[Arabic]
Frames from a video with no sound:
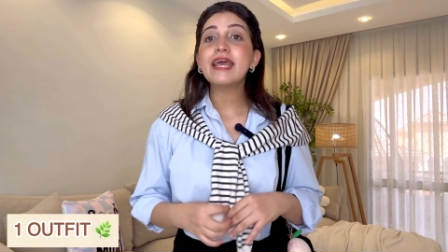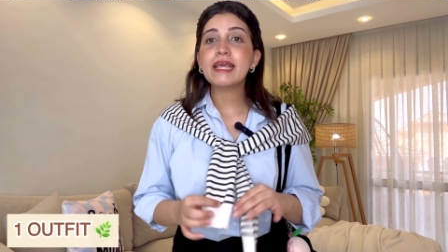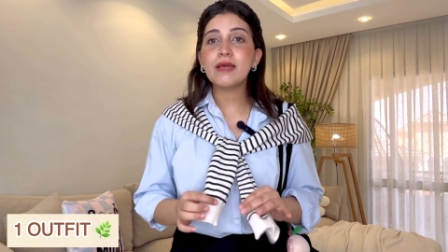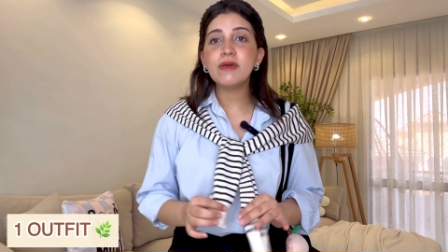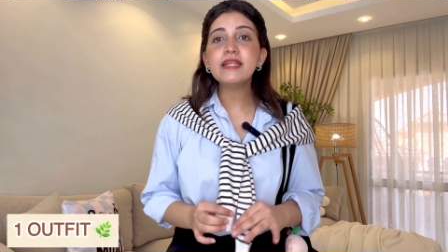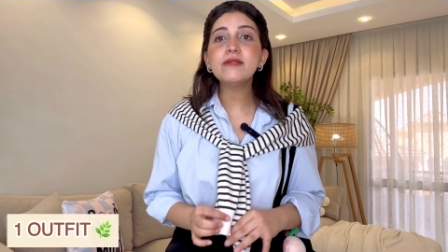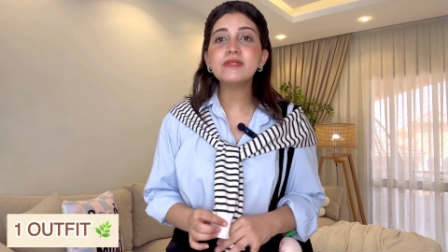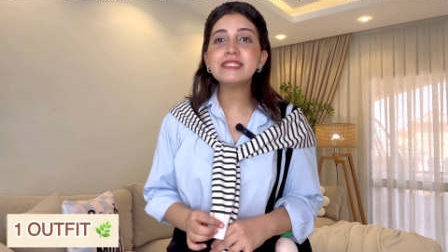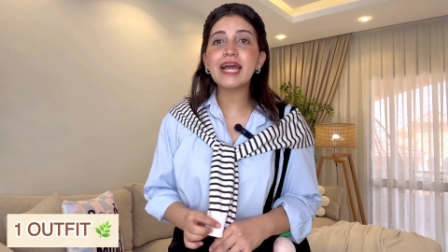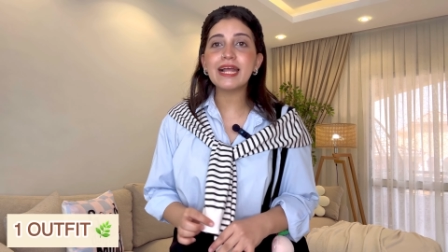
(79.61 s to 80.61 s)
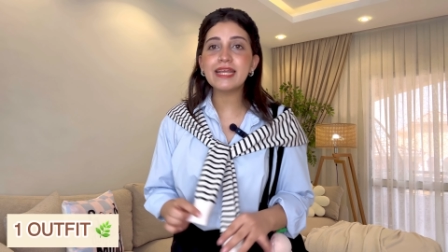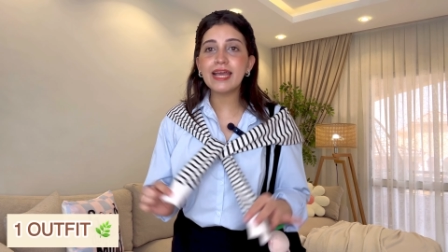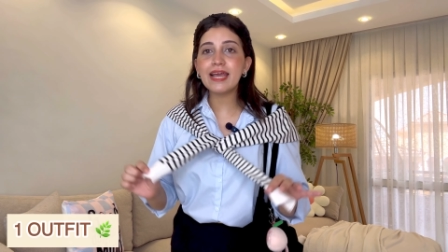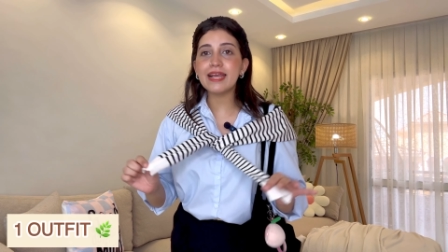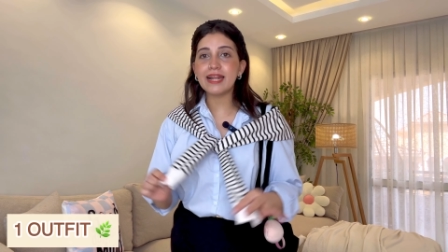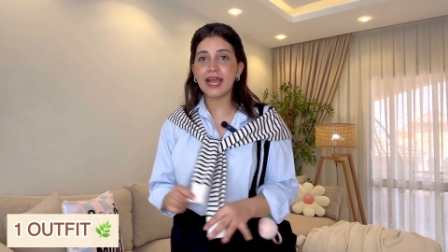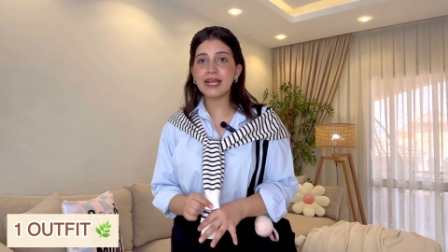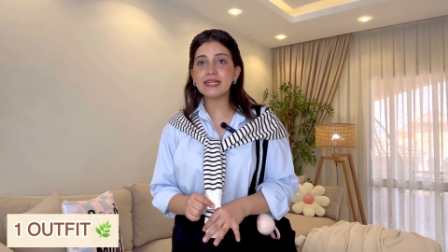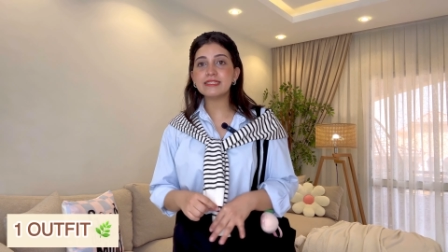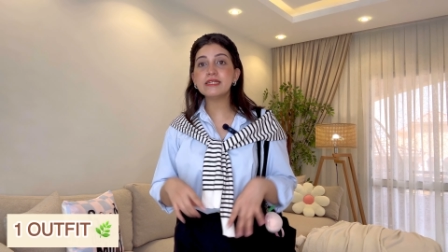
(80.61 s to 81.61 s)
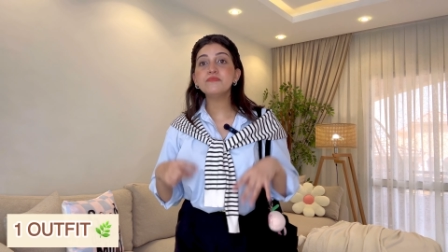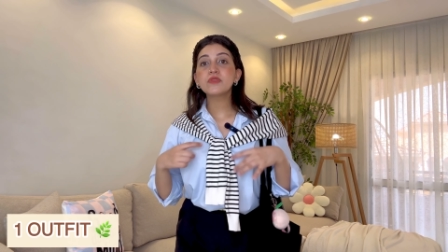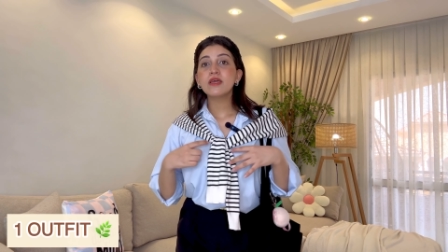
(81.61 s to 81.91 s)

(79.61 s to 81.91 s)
كمان لبست عليها الحاجة دي